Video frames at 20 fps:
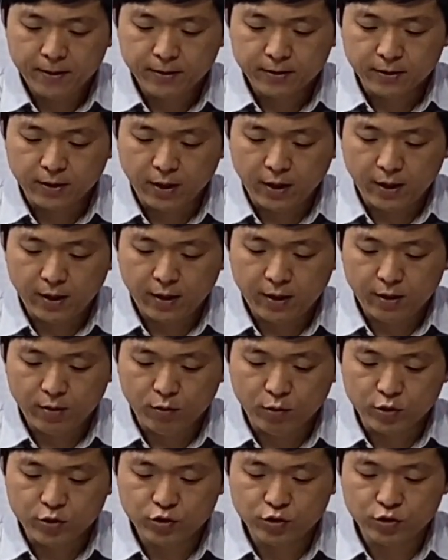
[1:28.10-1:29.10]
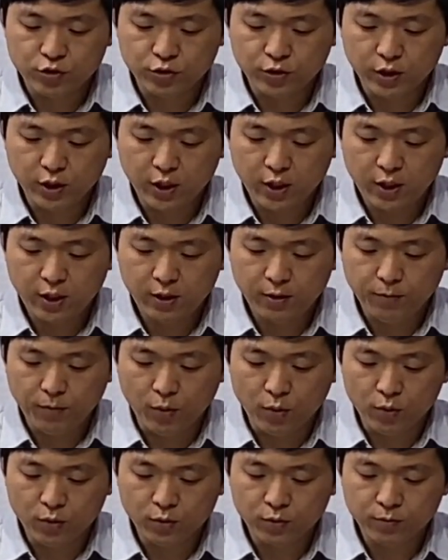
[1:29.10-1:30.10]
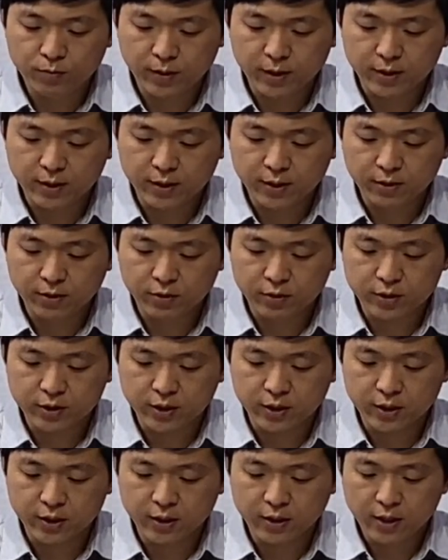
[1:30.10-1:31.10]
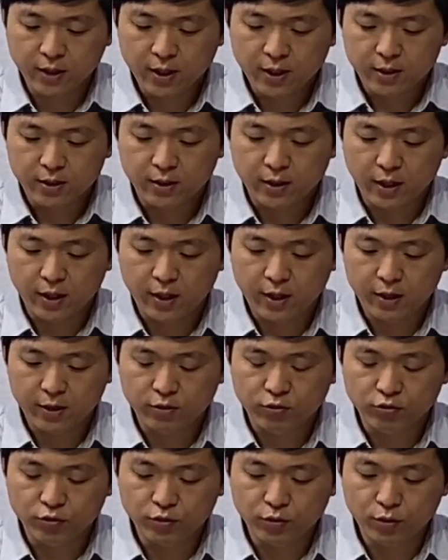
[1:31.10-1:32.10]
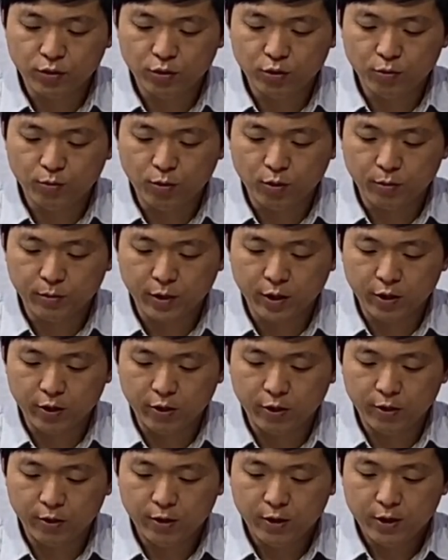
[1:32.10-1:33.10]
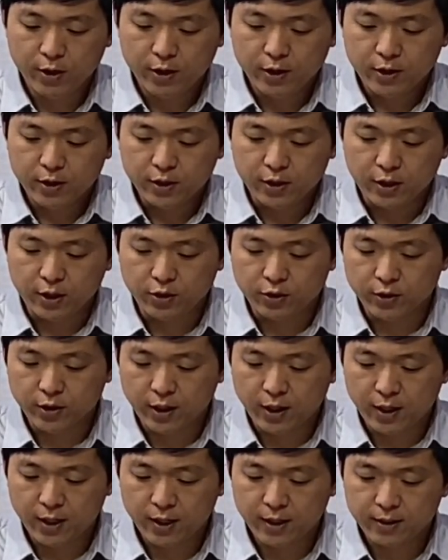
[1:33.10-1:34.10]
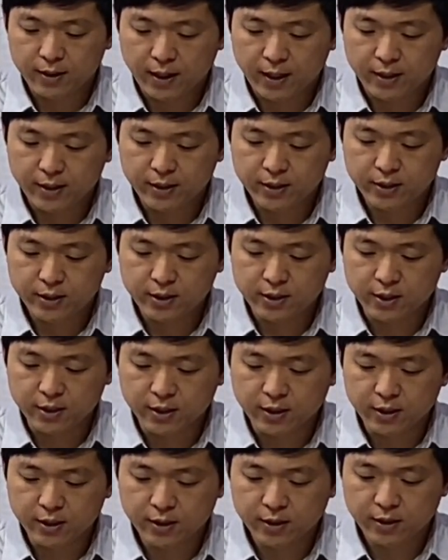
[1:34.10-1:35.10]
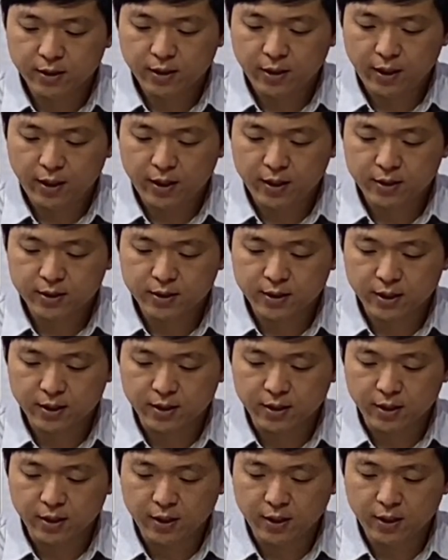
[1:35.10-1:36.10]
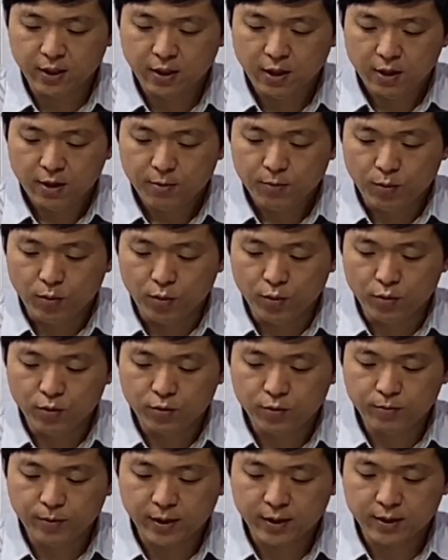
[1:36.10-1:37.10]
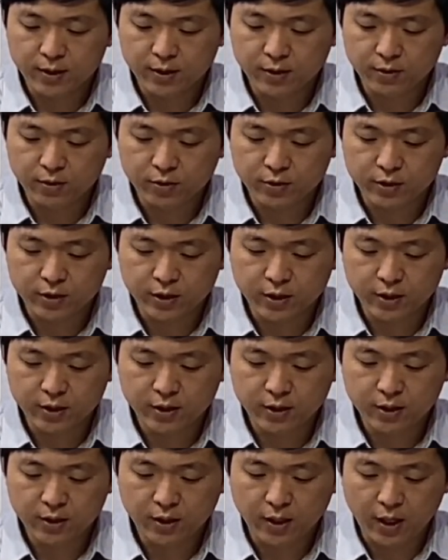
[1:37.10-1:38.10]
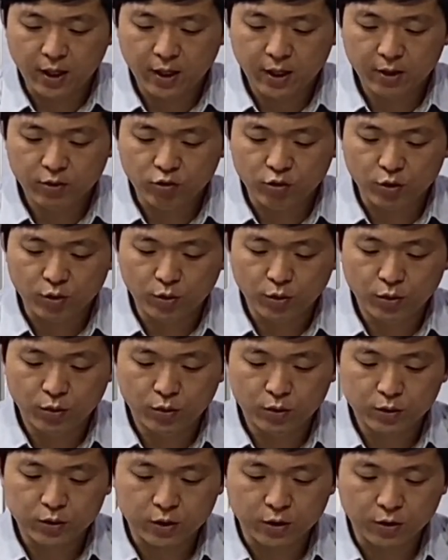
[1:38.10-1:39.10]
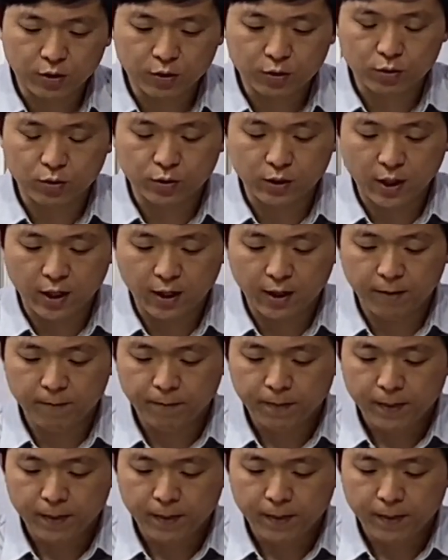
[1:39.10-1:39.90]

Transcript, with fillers: 내 원수들이 보응받는 것을 내 눈으로 보며 일어나 나를 치는 행악자들이 보응받는 것을 내 귀로 들었도다.